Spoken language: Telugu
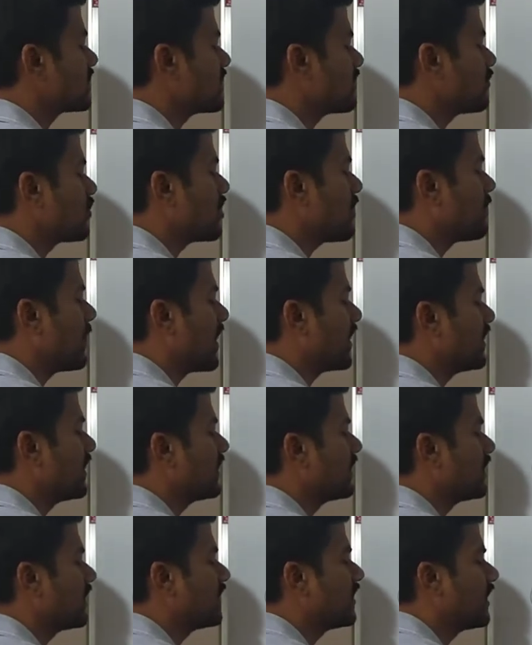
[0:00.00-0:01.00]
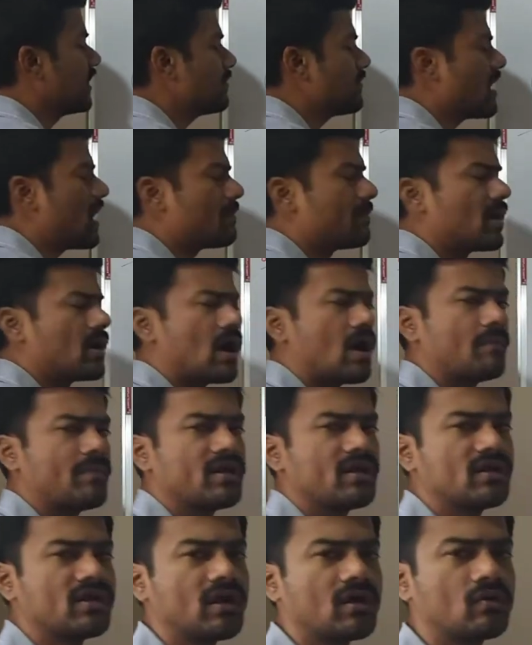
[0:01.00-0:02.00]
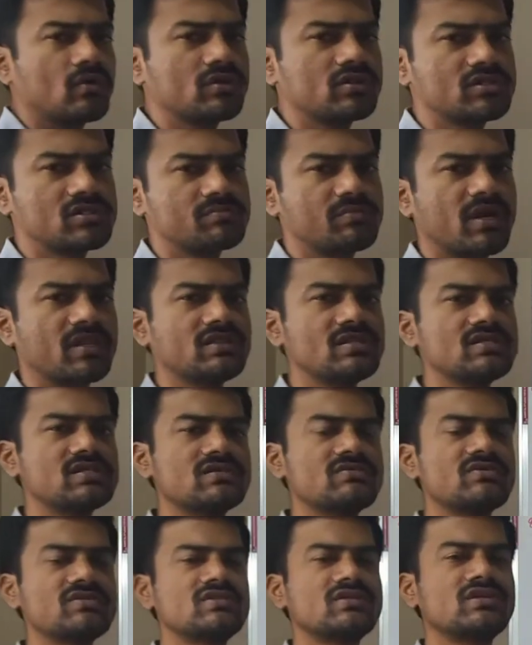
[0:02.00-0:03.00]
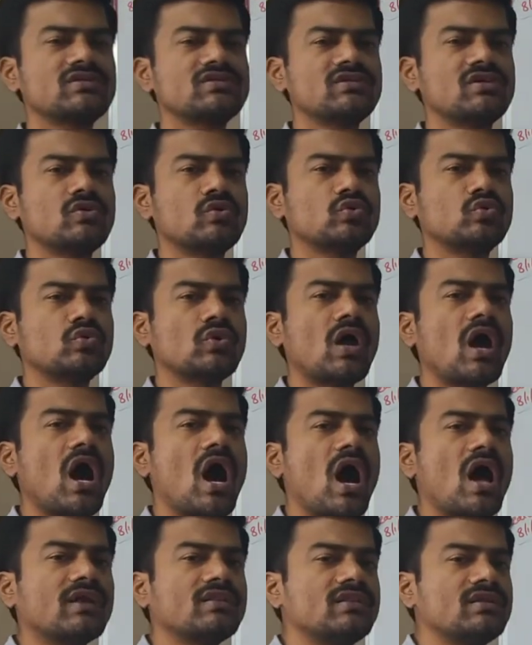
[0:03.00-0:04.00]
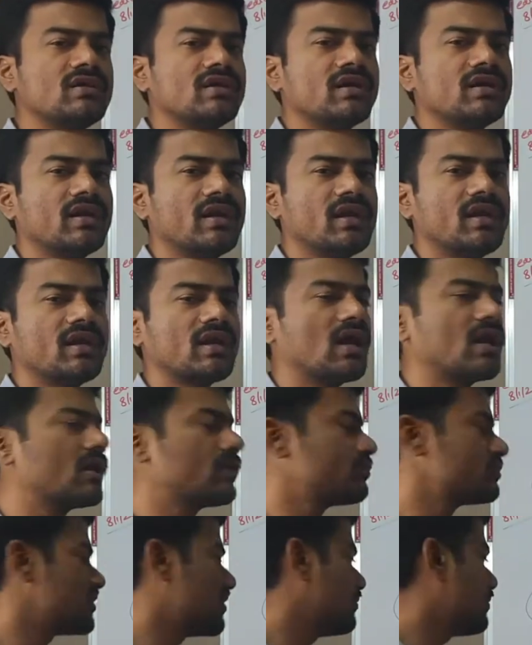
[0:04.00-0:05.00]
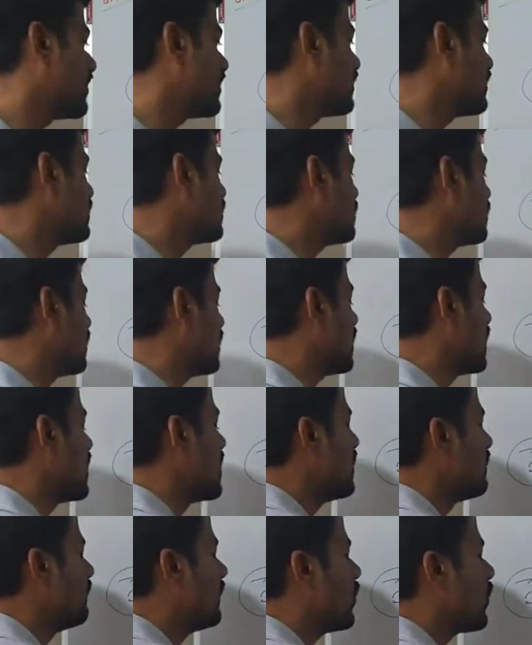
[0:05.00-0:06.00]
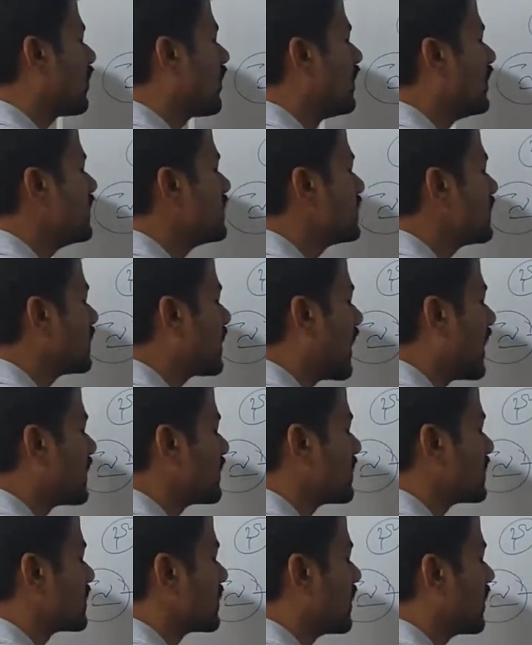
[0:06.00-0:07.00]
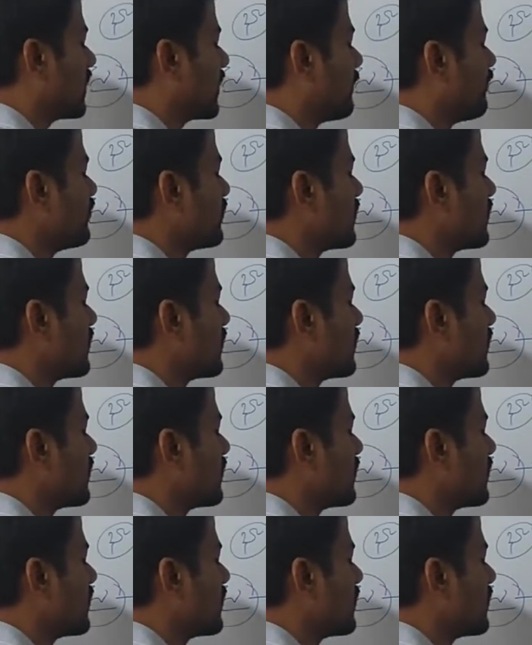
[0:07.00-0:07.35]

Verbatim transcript: సంఘం యొక్క పని ఏంటంటే అమెరికాలో ప్రతి సంవత్సరం జరుగుతున్న ఆర్థిక నేరాలకు సంబంధించి వీళ్ళు ఒక లిస్ట్ తయారు చేస్తారట